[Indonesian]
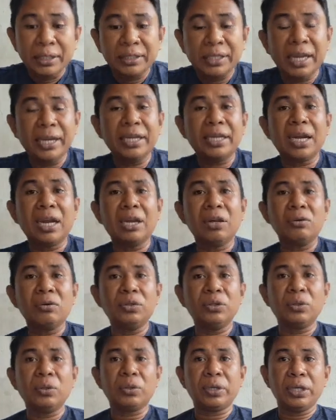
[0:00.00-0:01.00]
Jadi
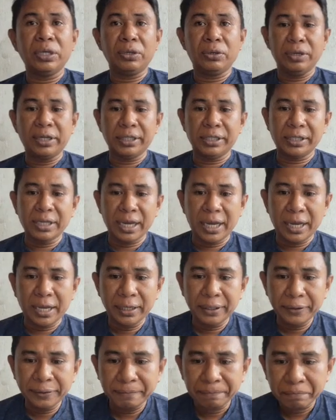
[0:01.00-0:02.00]
kalau untuk
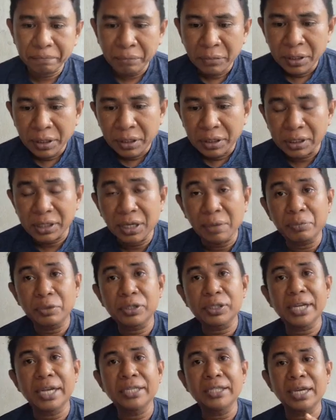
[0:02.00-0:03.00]
Indonesia,
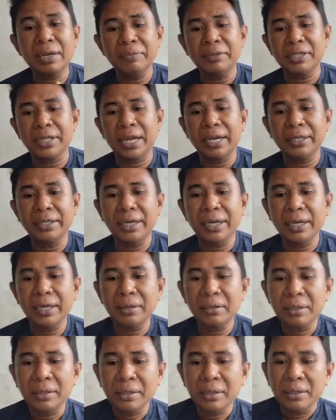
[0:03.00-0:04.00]
sebut saja
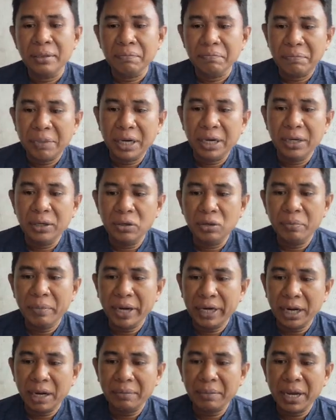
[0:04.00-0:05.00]
misalnya pelindung
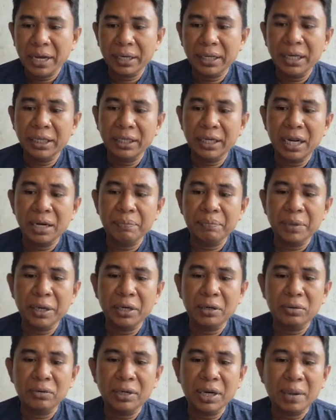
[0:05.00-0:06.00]
medan magnet dan
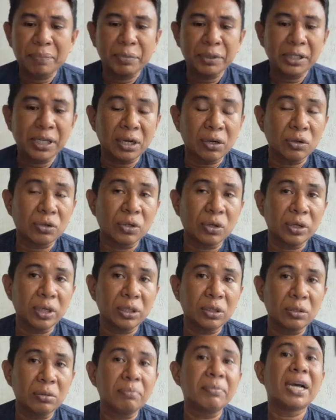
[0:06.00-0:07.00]
pelindung lapisan ozon
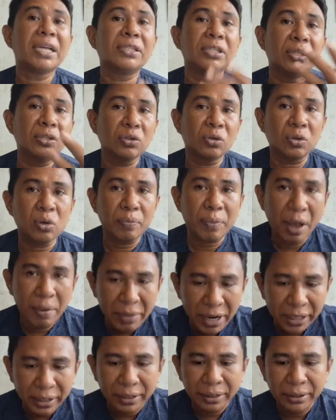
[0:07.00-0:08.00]
itu masih cukup
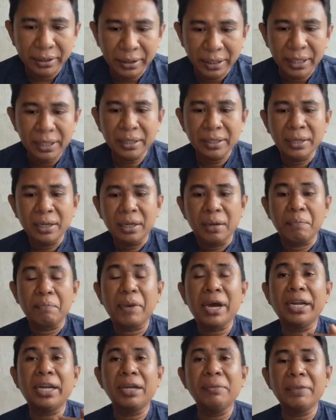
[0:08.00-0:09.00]
aman ya.
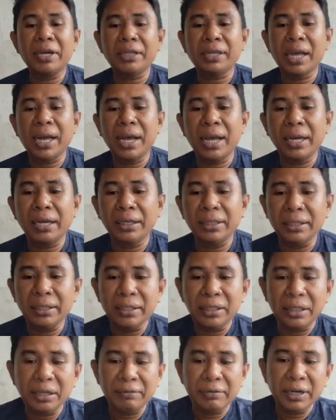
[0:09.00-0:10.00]
Badai
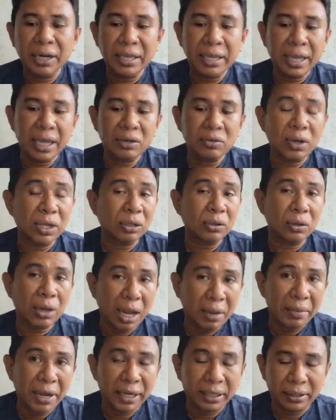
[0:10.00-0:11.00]
matahari di wilayah ekuator
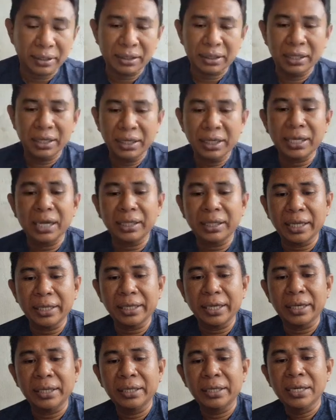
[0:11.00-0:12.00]
aman, ini
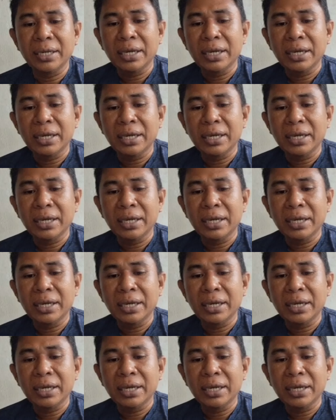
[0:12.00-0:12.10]
katanya.